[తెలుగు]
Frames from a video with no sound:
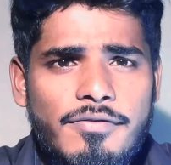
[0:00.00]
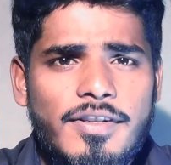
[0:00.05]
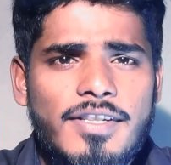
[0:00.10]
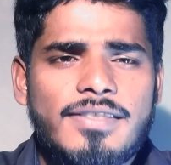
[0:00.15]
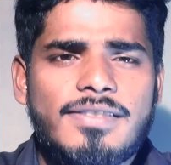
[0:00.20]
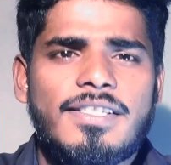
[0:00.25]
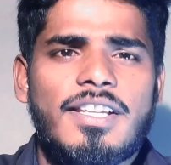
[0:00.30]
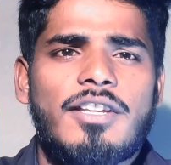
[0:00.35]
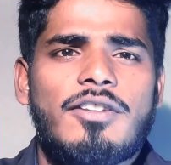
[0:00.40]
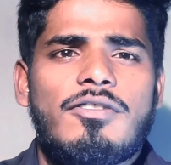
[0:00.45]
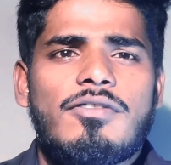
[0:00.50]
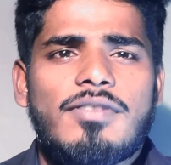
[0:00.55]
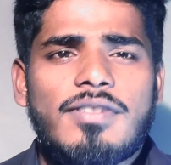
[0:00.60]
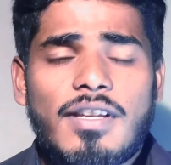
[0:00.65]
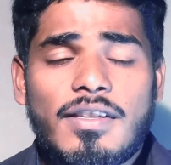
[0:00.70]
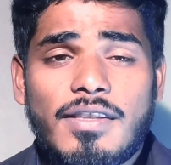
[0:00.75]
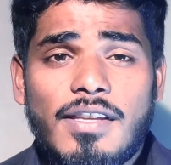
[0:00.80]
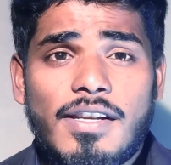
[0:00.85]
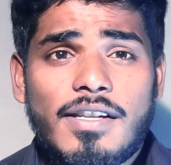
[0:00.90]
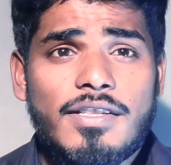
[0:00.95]
ఫ్రెండ్స్ టెక్
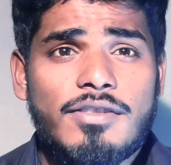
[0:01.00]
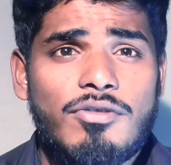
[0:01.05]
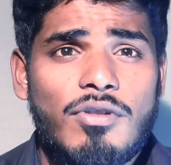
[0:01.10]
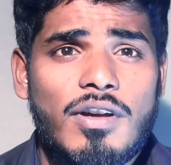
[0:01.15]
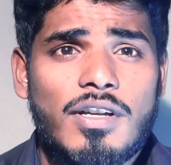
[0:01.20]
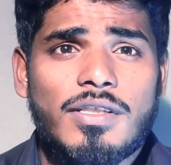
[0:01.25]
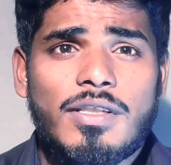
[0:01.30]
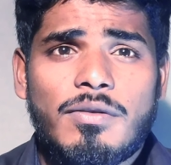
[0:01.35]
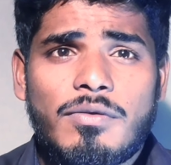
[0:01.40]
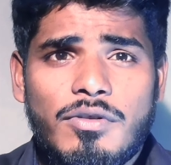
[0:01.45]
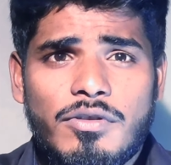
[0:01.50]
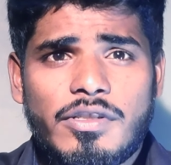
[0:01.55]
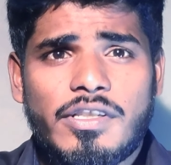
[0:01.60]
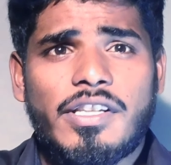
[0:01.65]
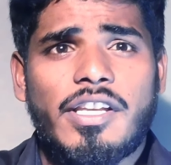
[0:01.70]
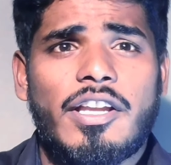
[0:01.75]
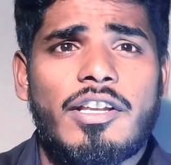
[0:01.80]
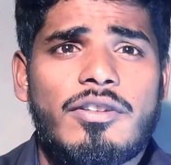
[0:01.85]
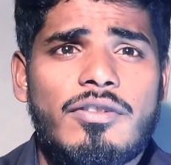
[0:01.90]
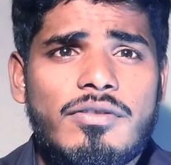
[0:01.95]
న్యూస్ అందరికి స్వాగతం
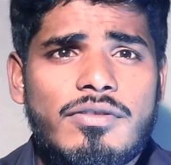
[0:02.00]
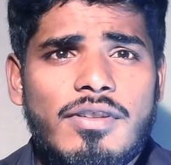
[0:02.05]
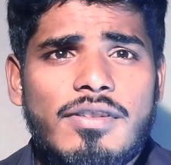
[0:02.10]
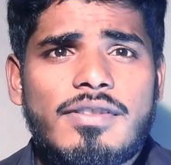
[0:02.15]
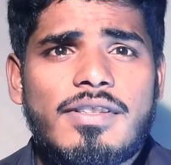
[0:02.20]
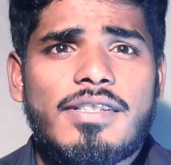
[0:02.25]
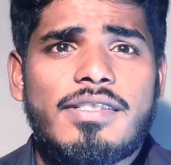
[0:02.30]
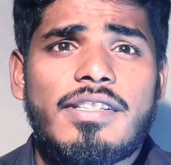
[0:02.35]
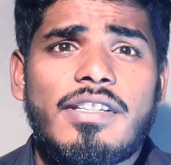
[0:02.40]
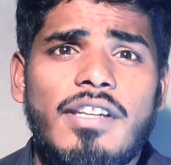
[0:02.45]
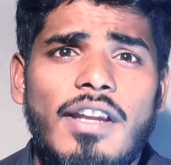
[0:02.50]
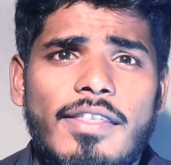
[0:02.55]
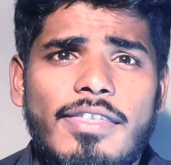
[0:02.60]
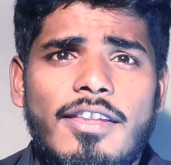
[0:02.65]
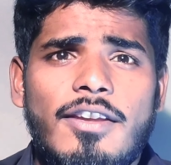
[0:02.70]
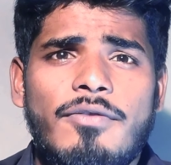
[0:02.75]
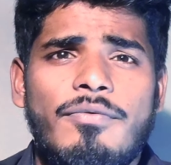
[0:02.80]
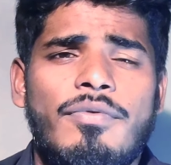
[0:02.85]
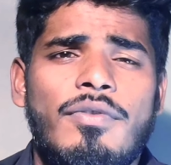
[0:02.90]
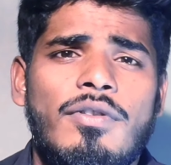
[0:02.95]
టుడే టెక్ న్యూస్ వచ్చేసి
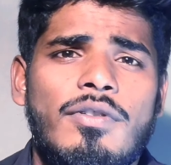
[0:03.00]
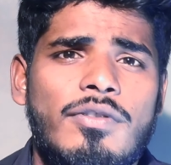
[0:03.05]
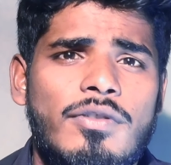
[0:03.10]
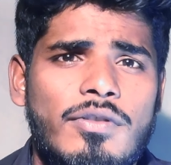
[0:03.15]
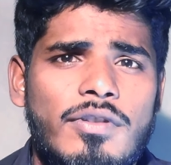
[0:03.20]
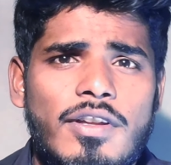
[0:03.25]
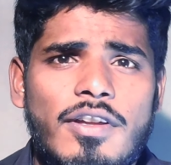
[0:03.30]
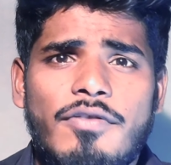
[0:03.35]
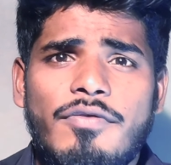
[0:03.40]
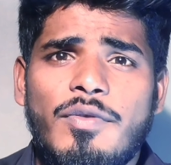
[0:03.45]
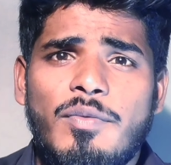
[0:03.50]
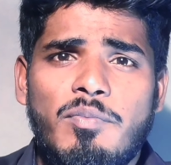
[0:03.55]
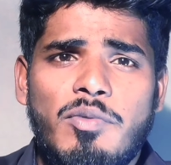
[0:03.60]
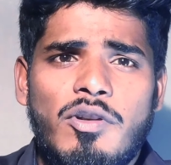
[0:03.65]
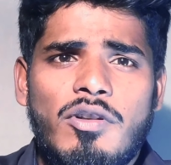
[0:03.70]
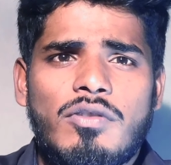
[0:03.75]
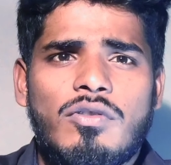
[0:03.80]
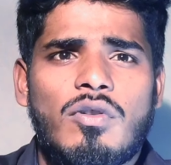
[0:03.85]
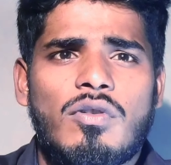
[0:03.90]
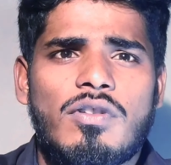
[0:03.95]
నథింగ్ ఫోన్ టూ ఏ
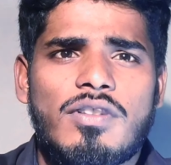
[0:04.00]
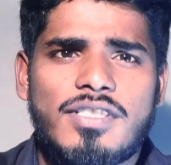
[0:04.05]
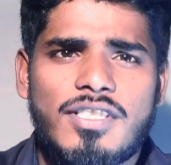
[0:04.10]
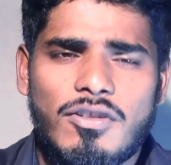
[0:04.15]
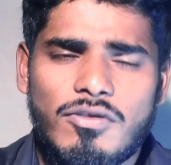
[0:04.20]
ఫిబ్రవరి ట్వంటీ